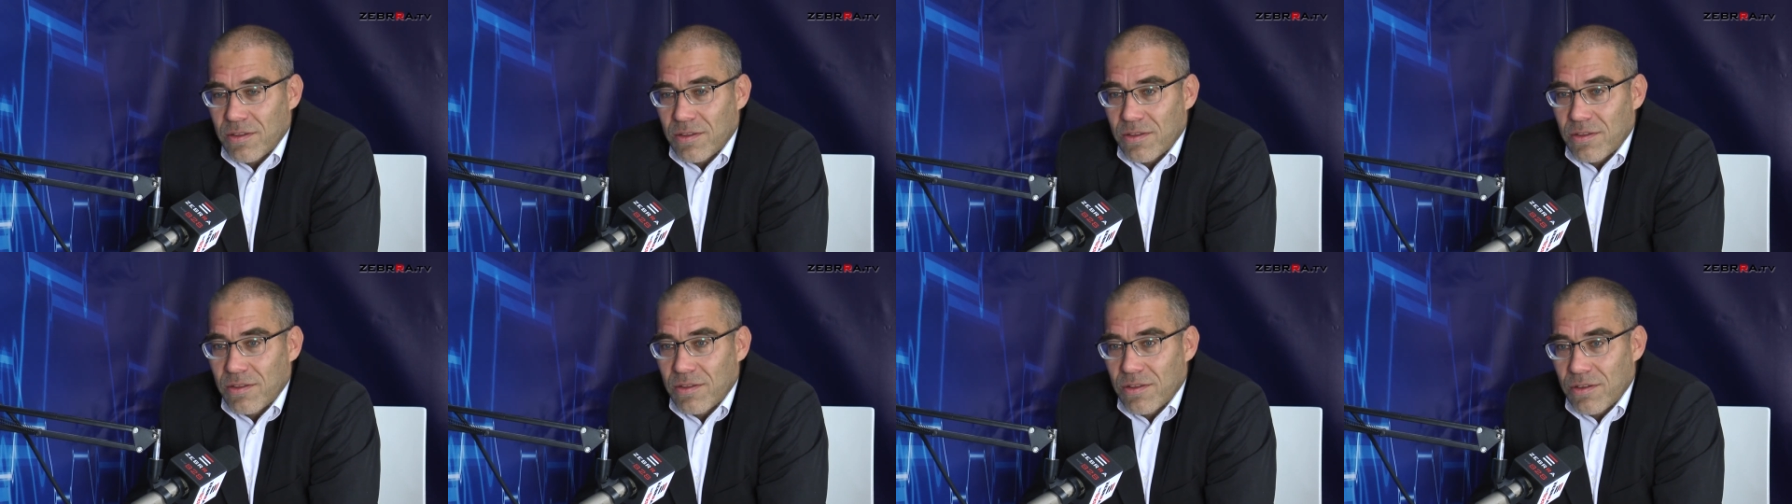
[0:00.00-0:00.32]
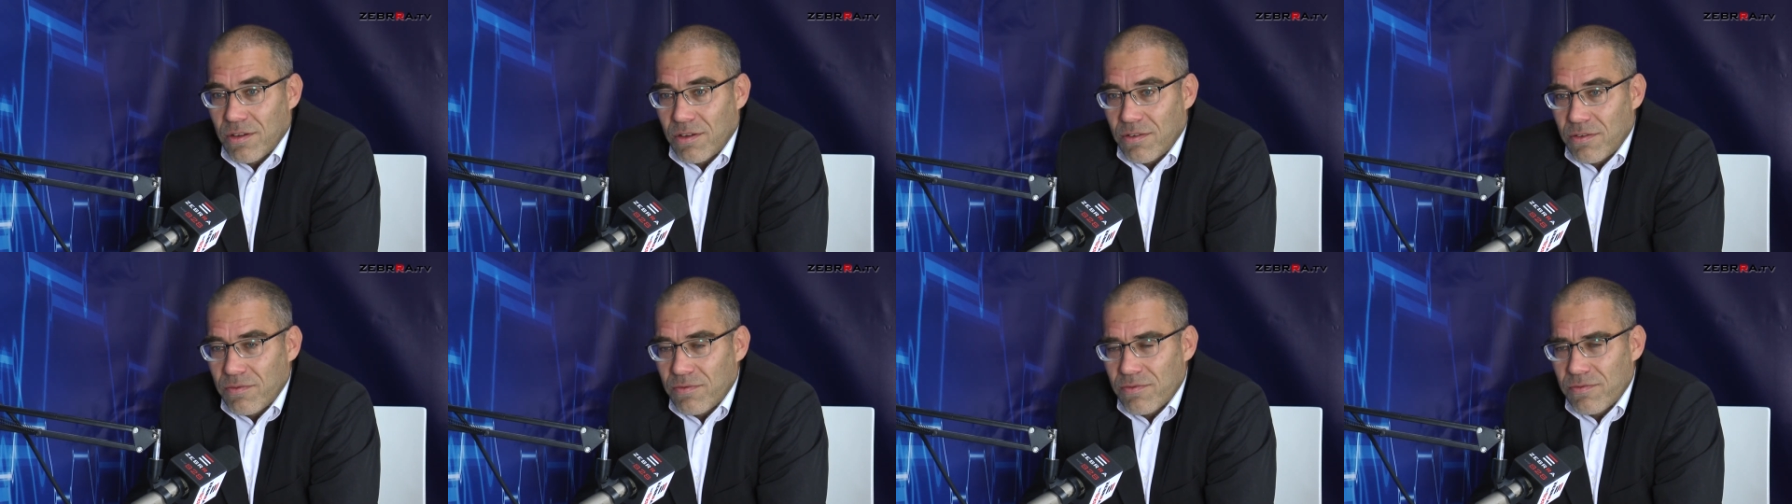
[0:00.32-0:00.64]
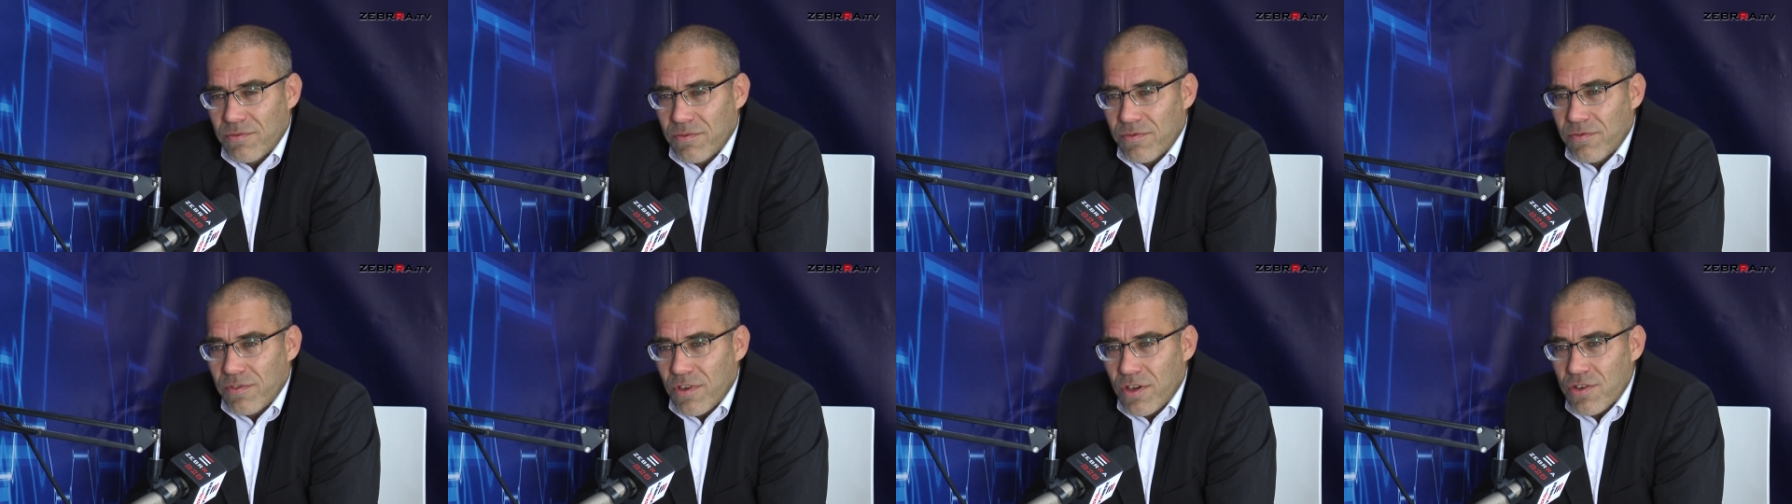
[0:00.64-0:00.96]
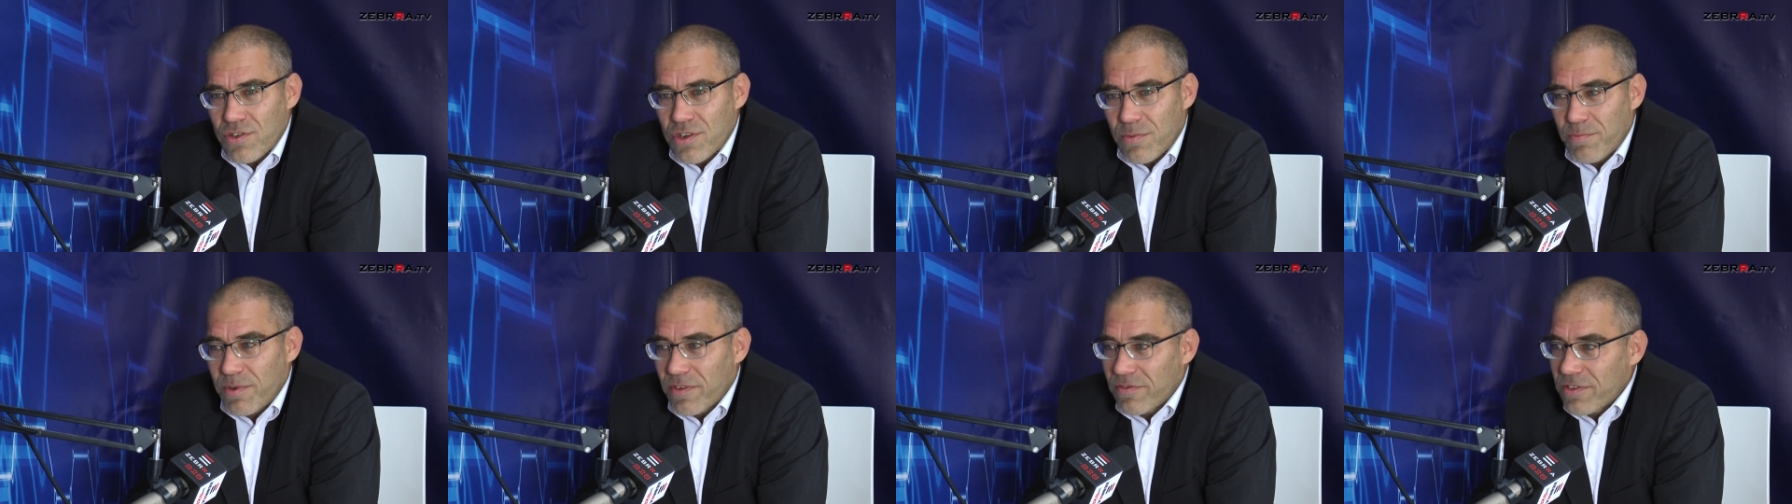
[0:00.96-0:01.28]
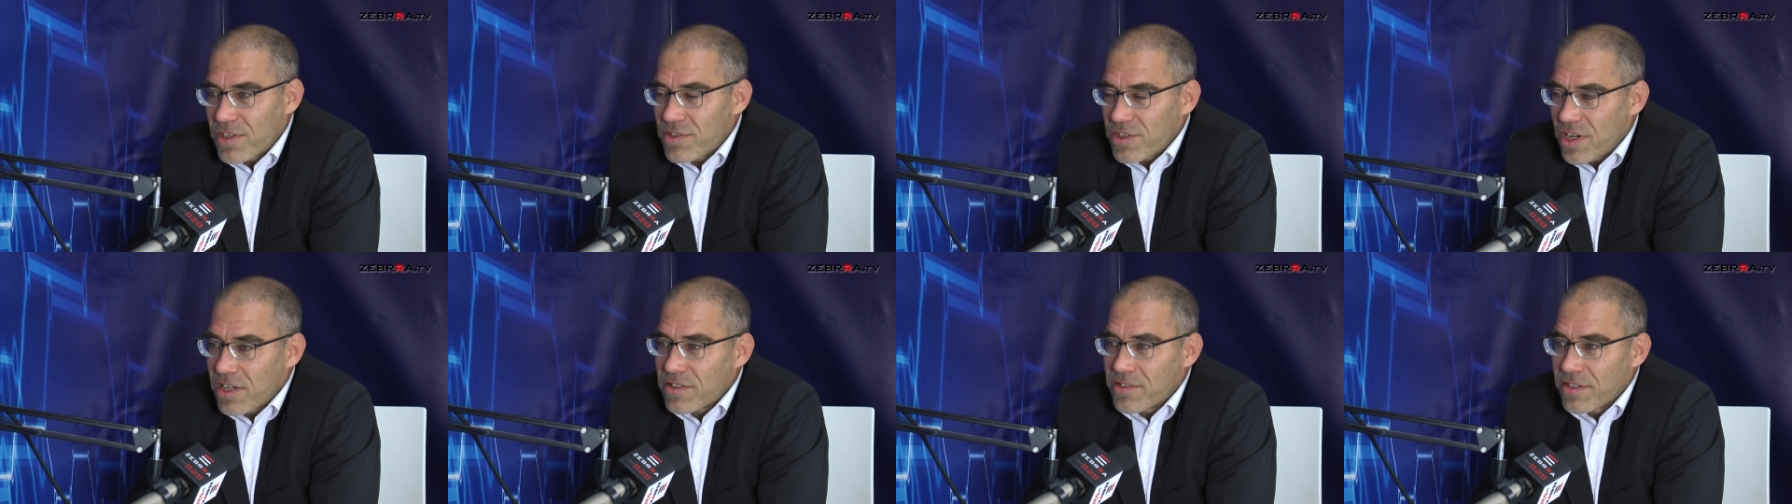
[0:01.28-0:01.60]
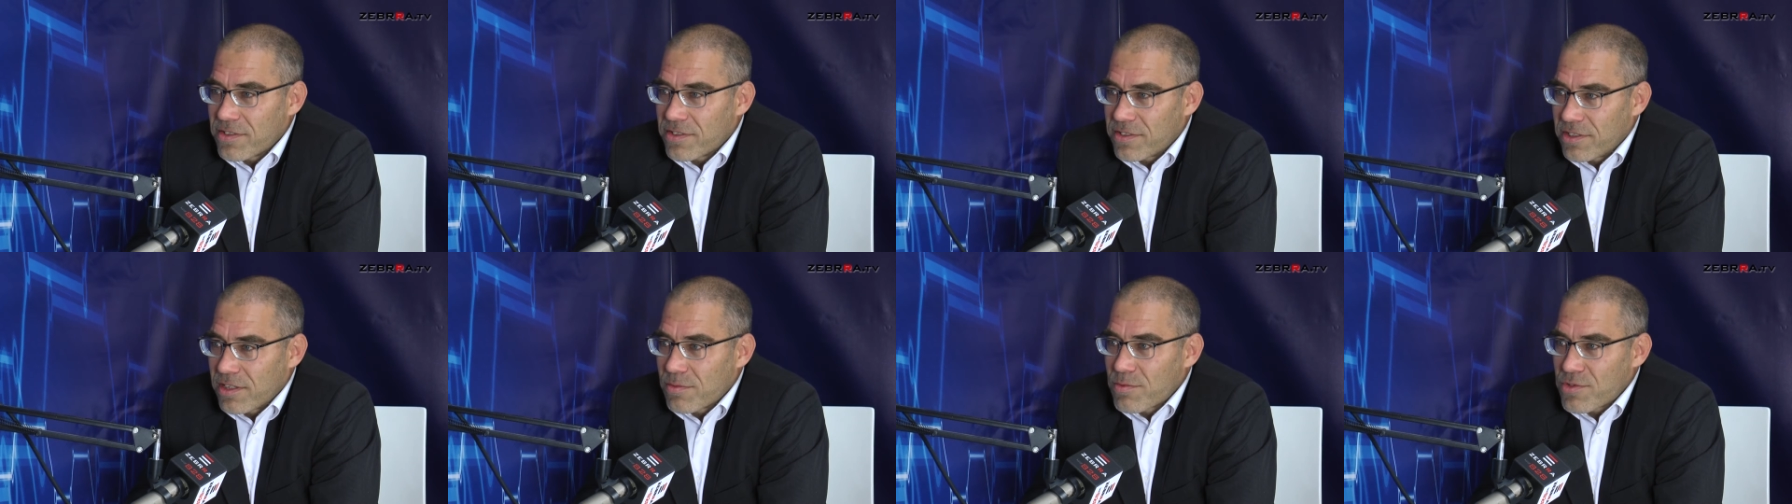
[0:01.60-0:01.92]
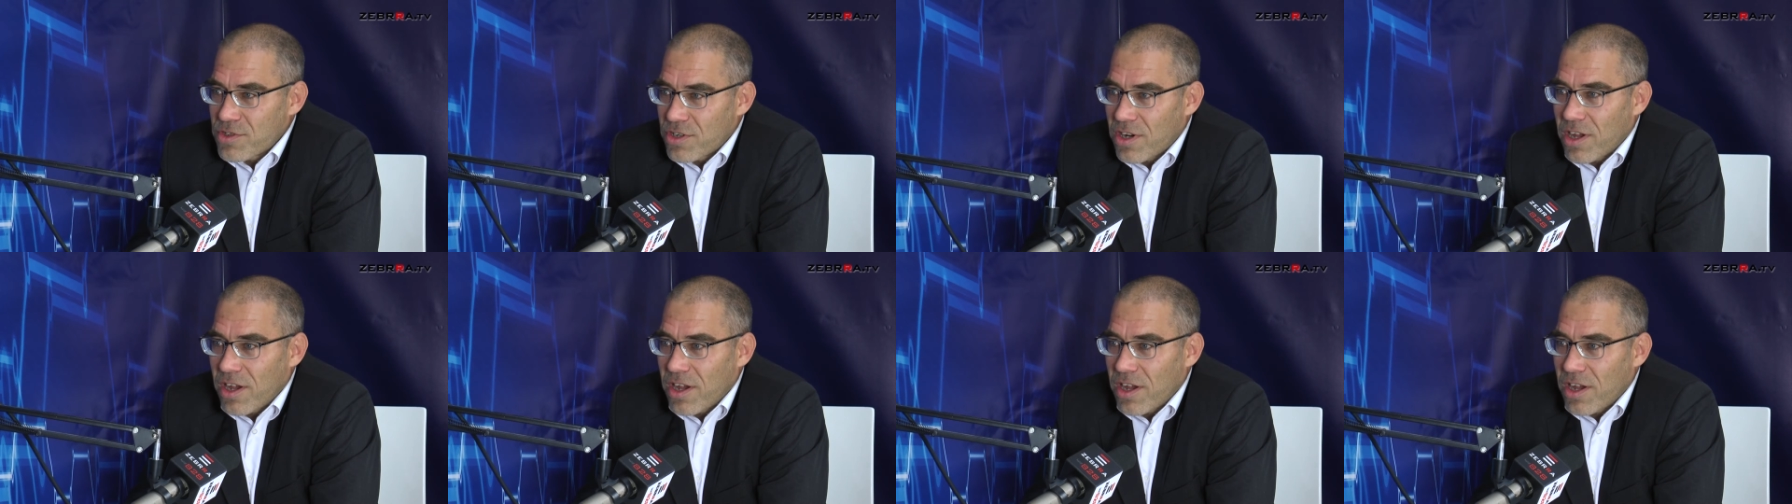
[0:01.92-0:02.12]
no wiąże pewne szanse z tym,